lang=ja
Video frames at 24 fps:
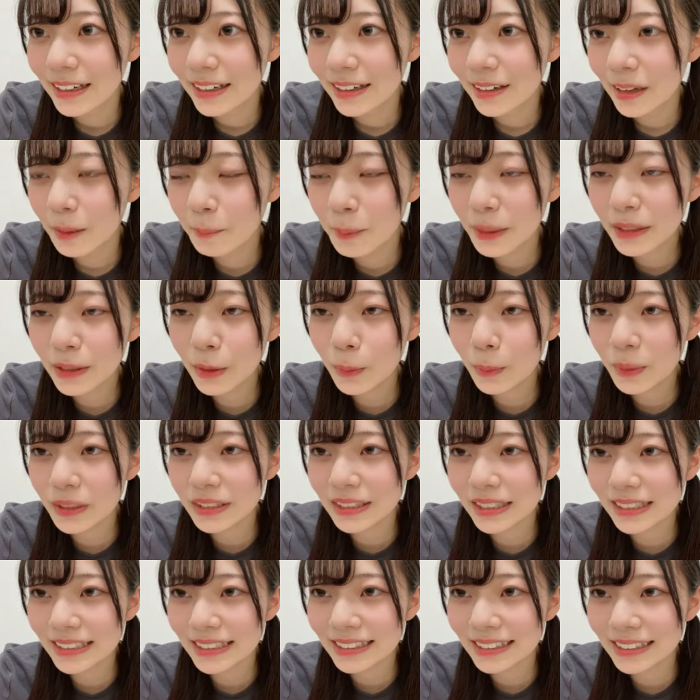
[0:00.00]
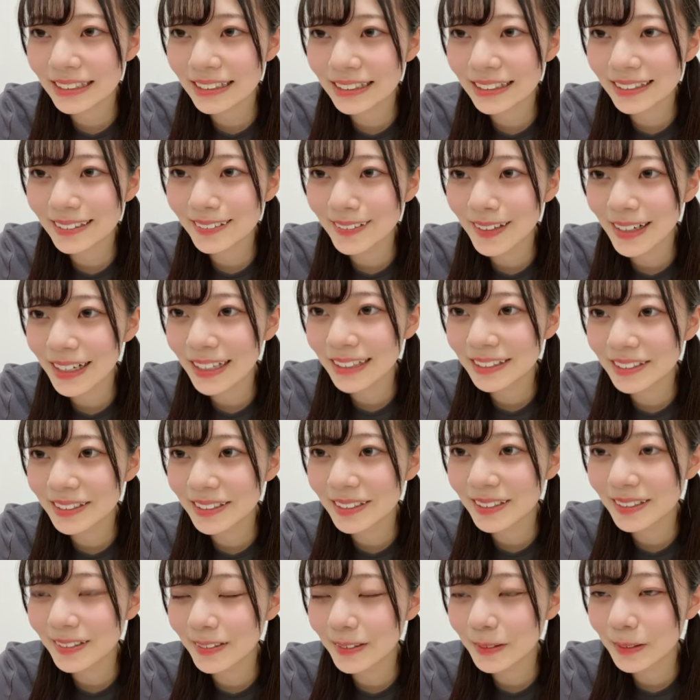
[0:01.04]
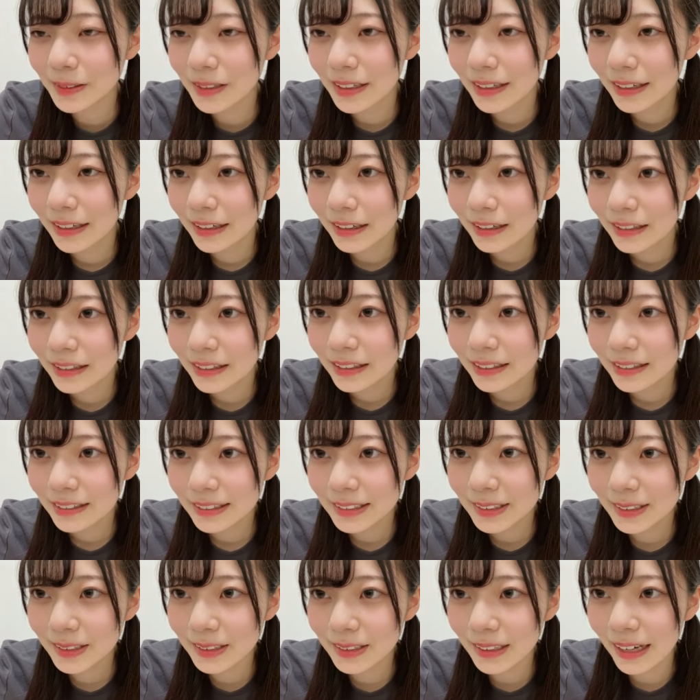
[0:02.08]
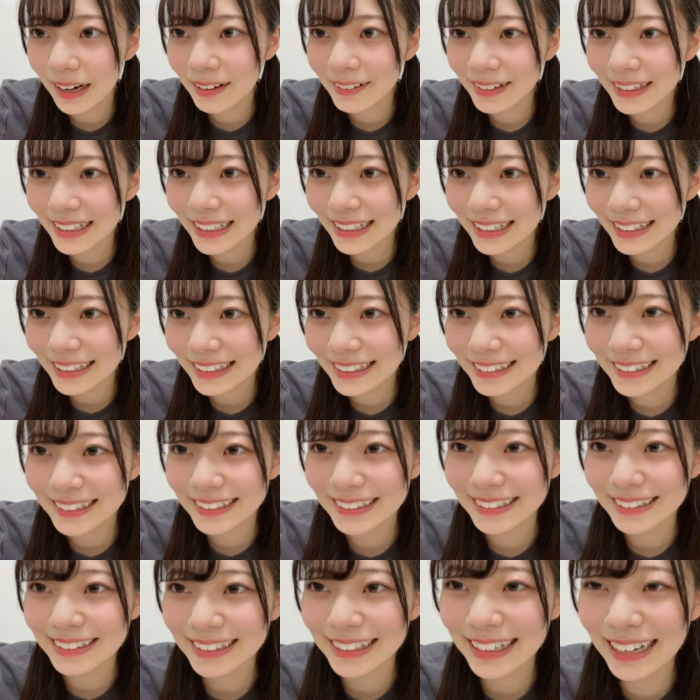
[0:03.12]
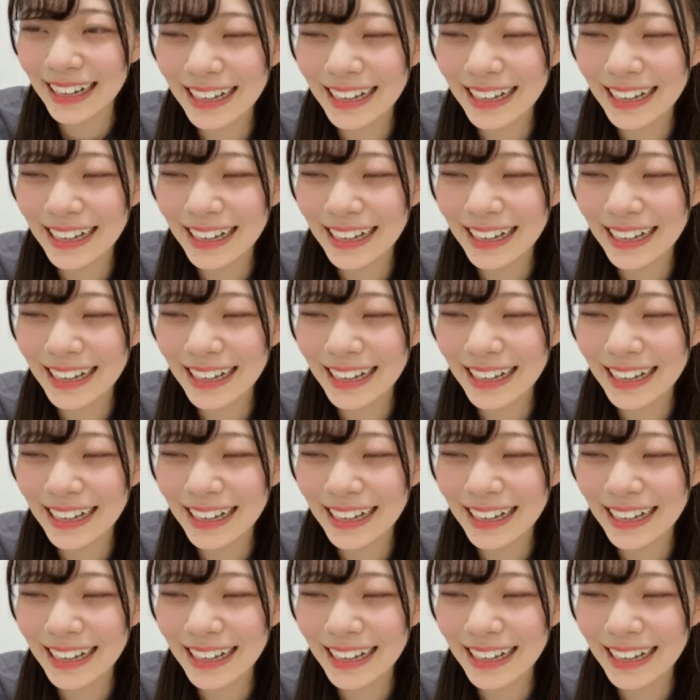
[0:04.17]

あ待ってました新学期はちょっとちょっと合わない気がする